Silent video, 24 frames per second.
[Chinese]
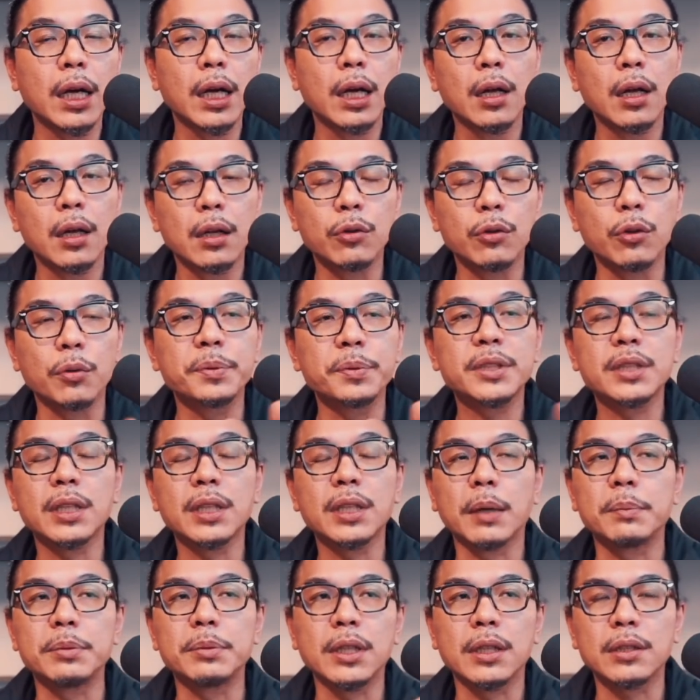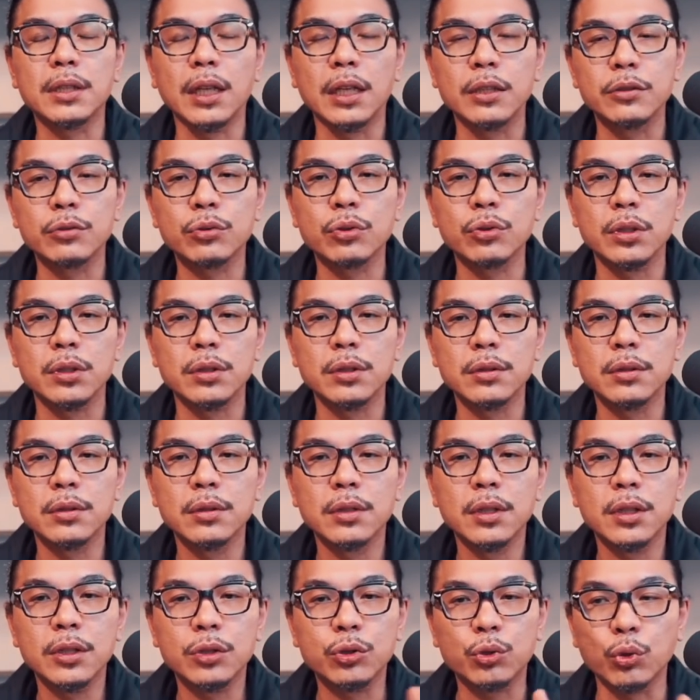罗布斯塔比较单纯，
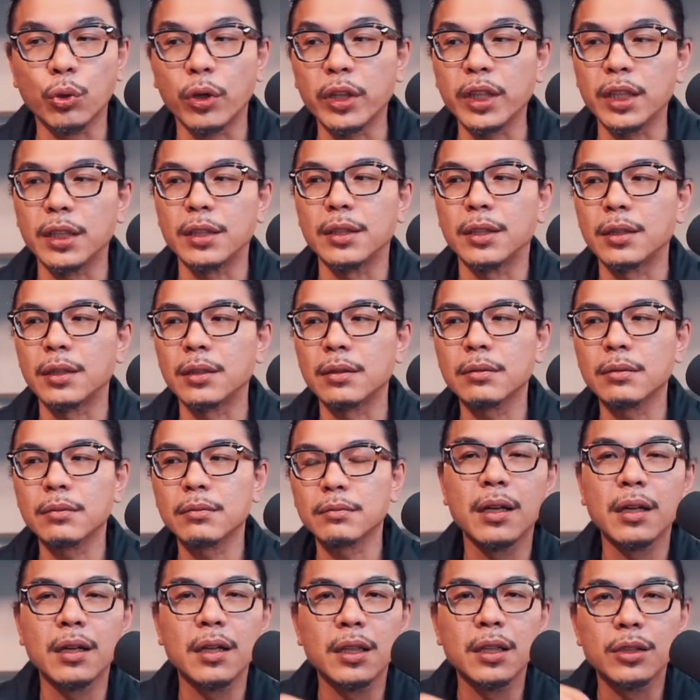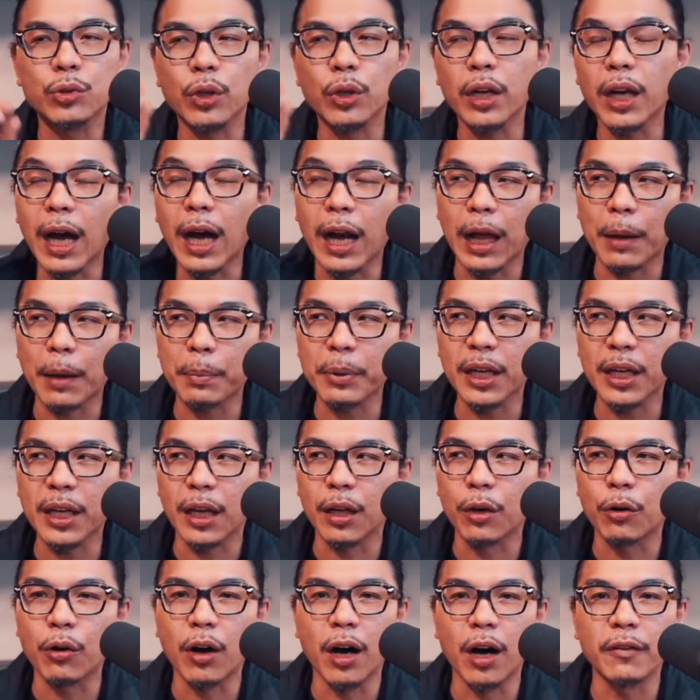所以呢，所以阿拉比卡的
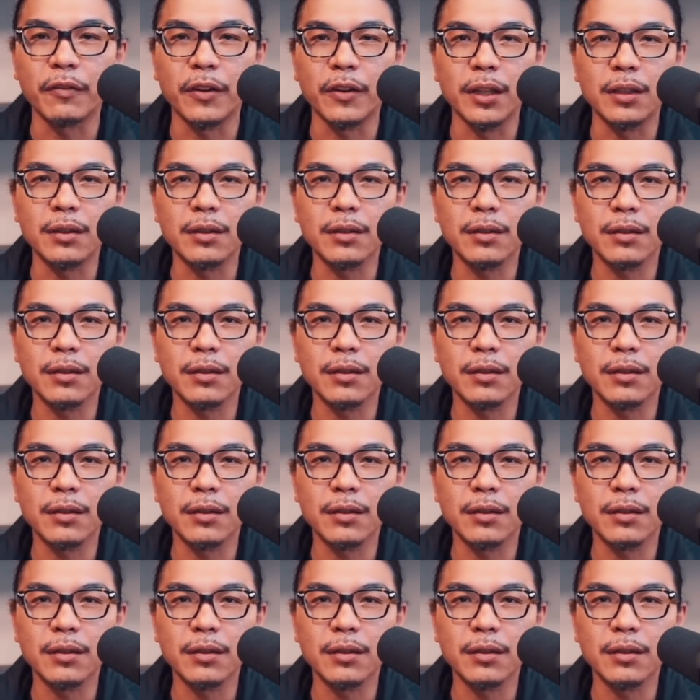花粉